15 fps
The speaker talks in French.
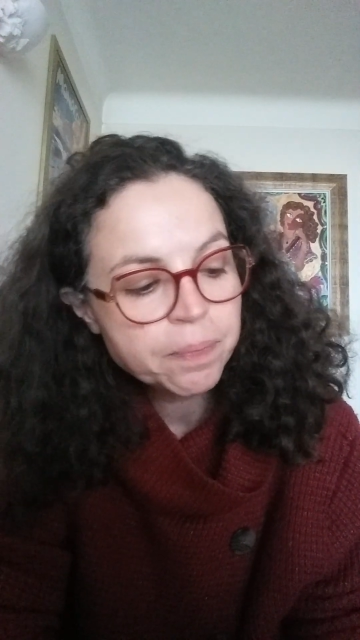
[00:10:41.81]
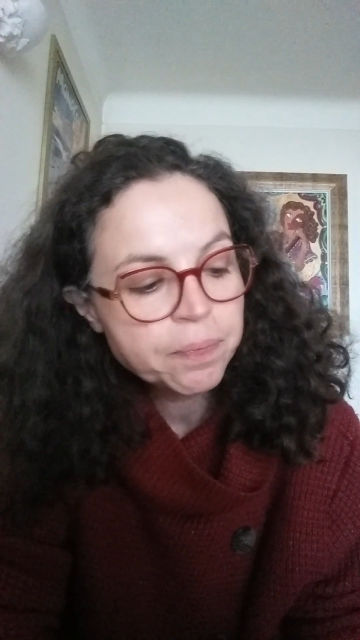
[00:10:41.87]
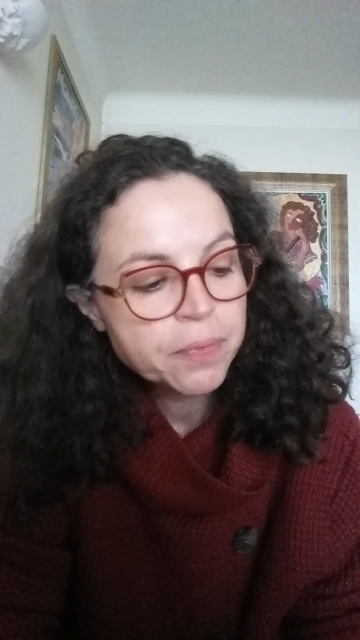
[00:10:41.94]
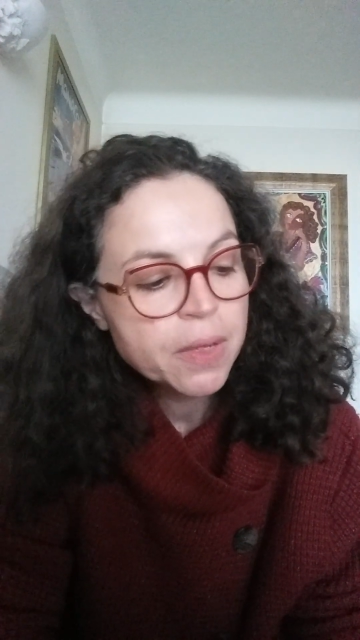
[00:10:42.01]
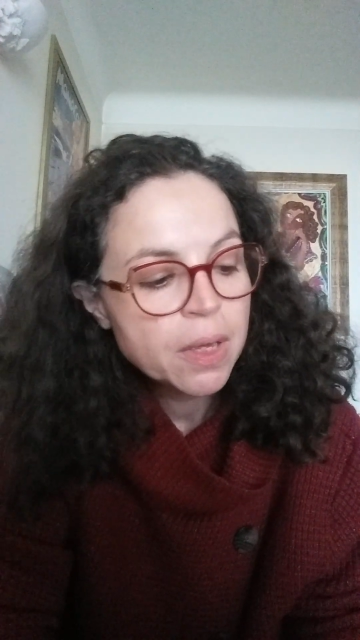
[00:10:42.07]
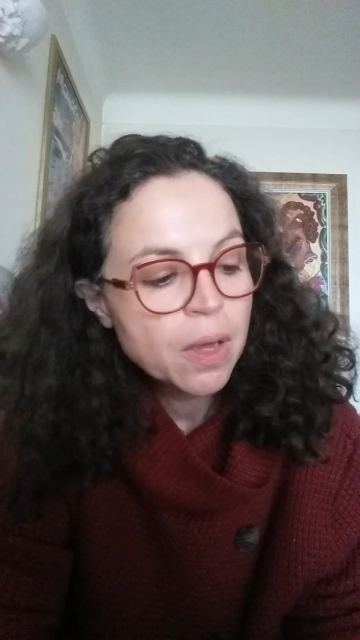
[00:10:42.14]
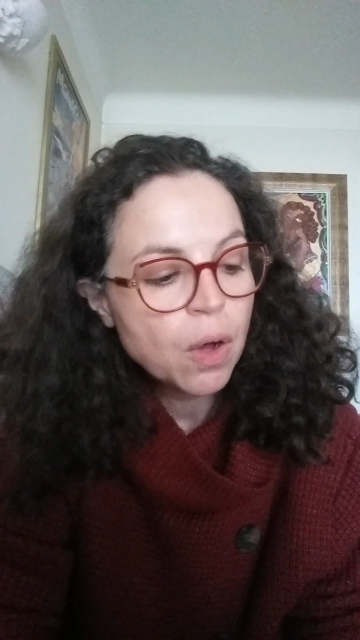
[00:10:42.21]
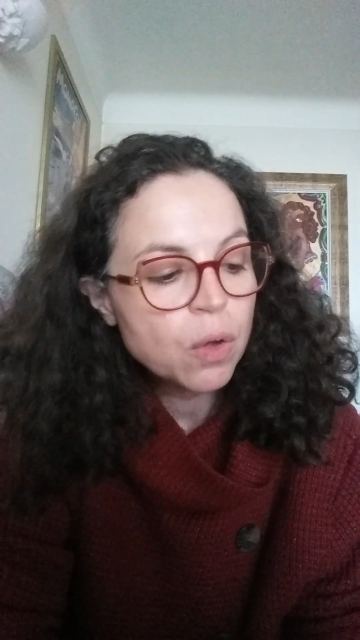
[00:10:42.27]

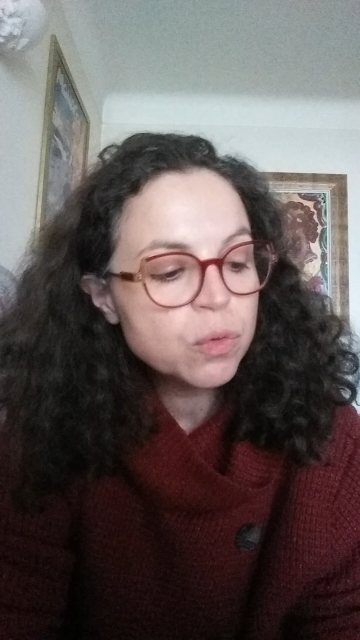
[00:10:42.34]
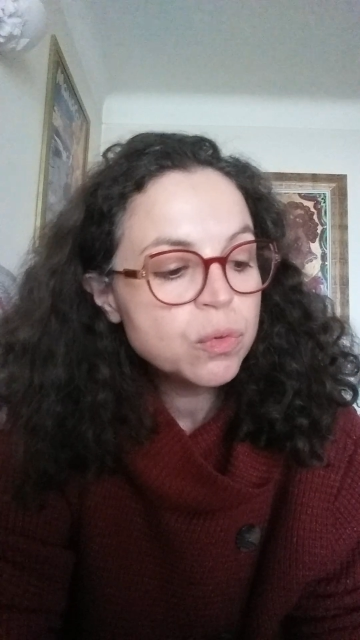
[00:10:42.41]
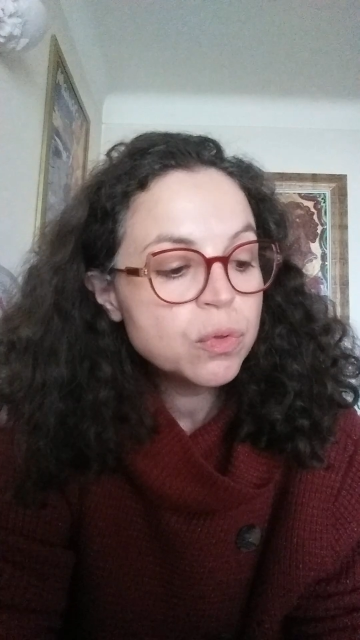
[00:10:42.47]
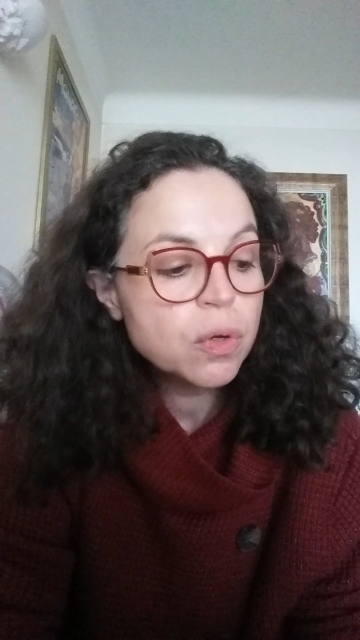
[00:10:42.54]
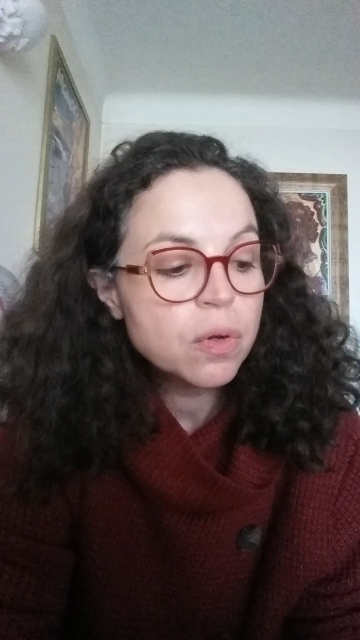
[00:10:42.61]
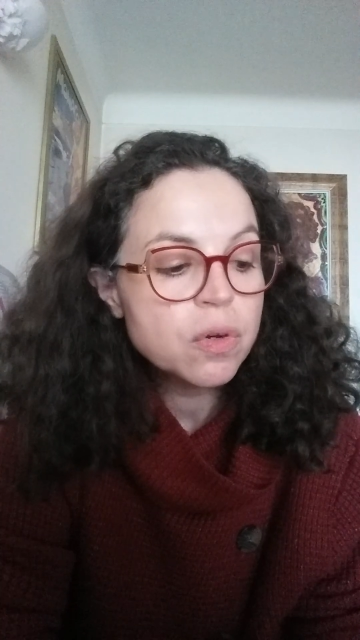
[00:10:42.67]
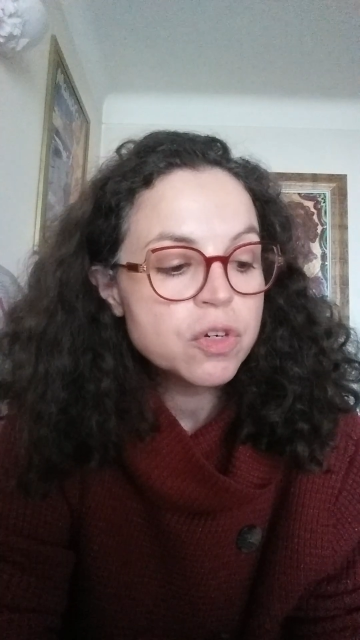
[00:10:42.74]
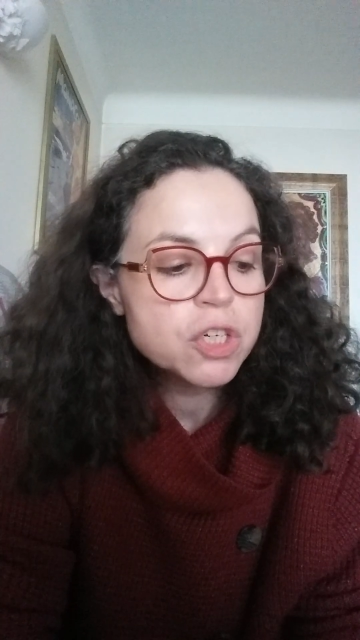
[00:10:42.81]
En outre, le
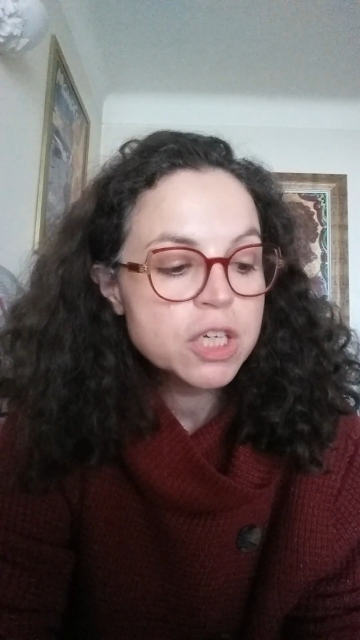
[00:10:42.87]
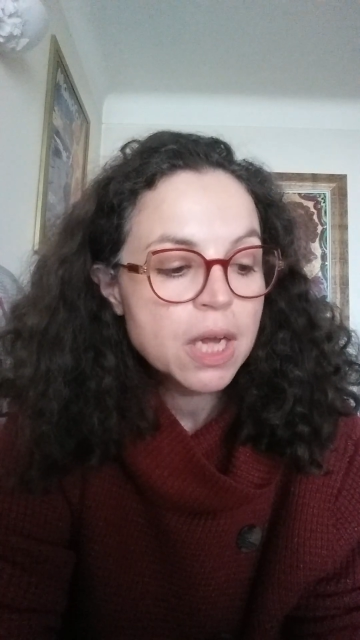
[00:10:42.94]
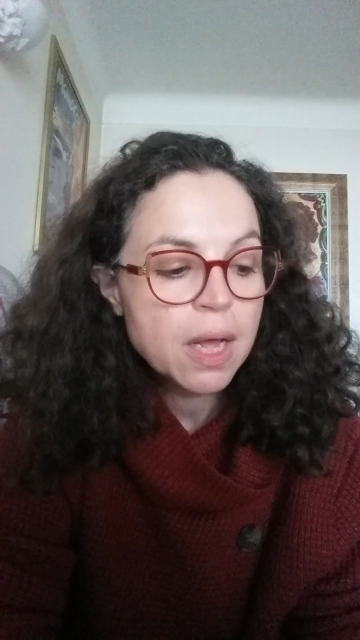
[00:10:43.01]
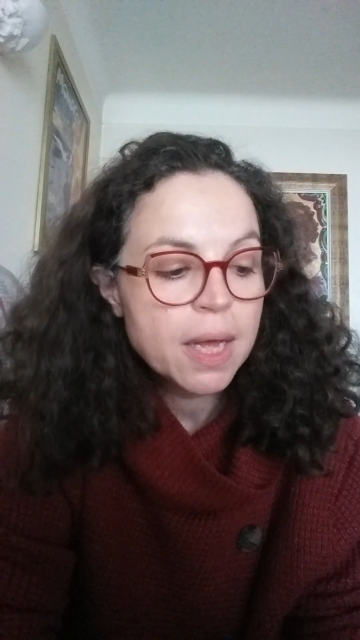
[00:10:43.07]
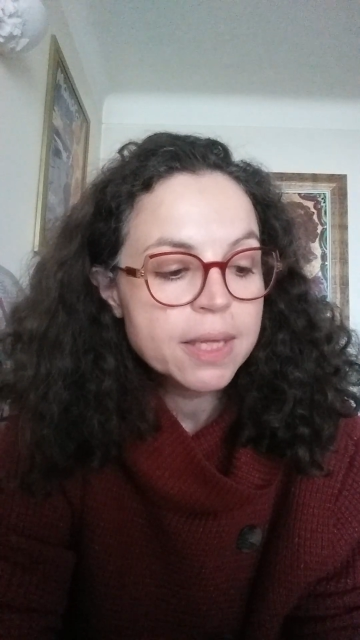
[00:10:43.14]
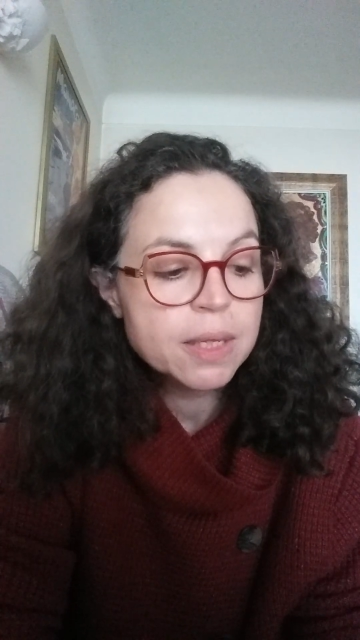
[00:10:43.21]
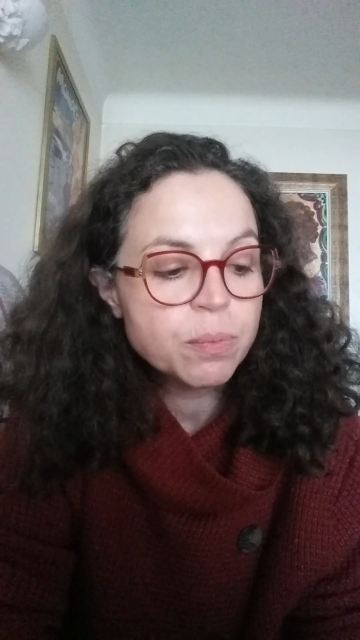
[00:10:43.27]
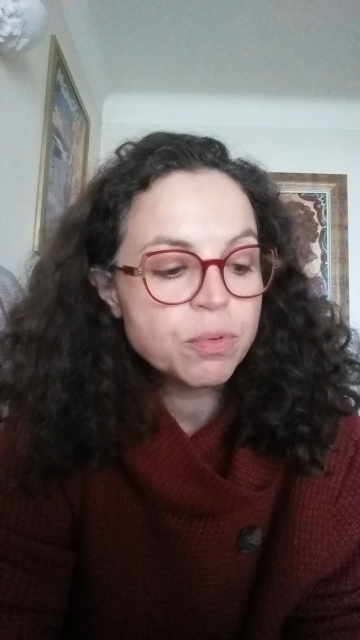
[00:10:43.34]
chat a des
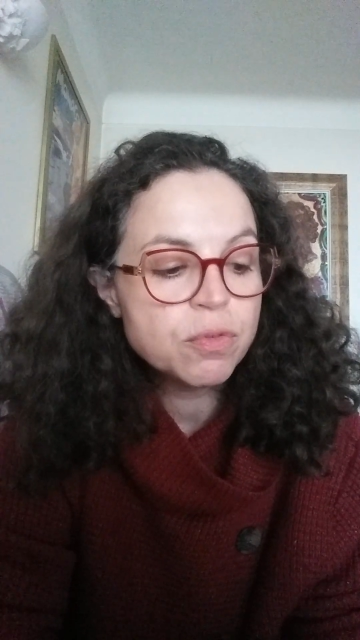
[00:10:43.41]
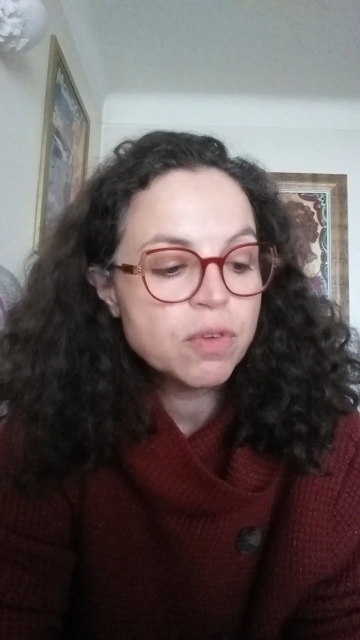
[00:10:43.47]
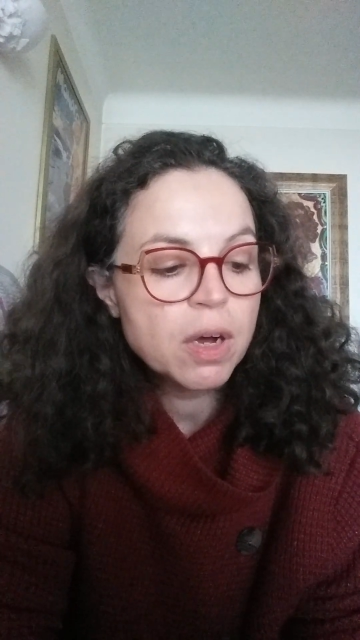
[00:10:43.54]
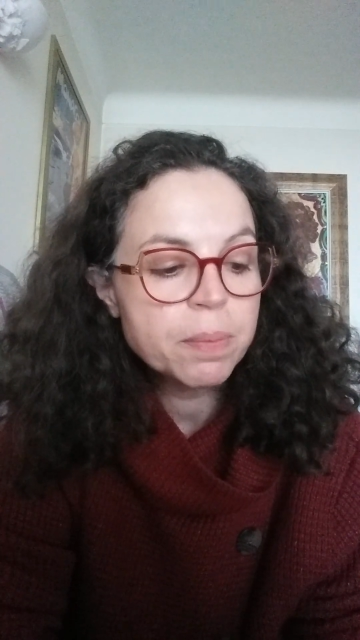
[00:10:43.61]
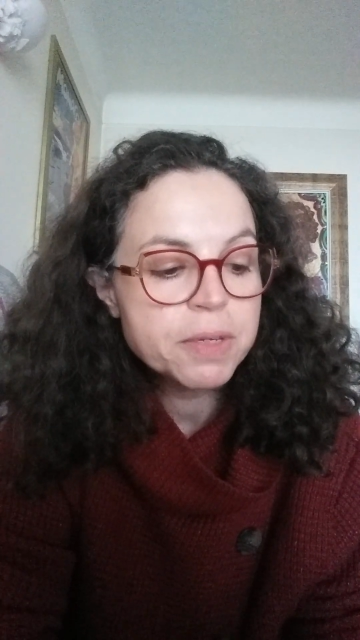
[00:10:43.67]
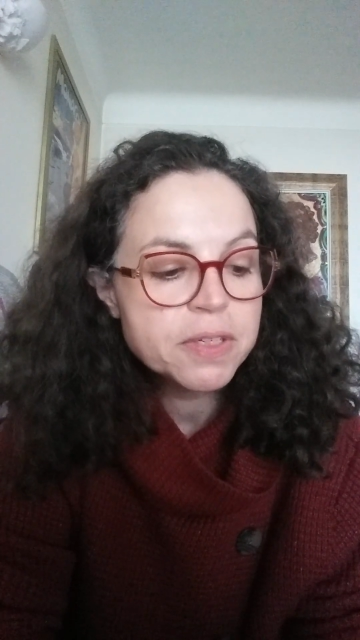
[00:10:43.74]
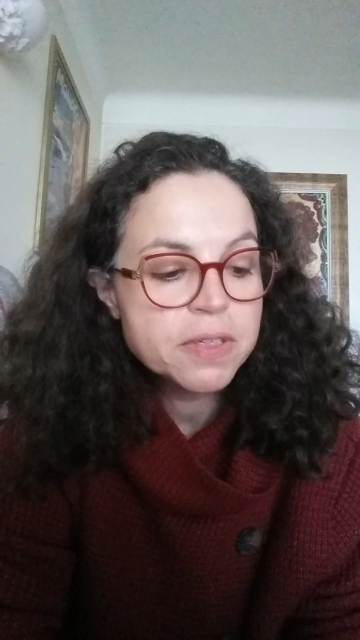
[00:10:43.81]
pouvoirs mystiques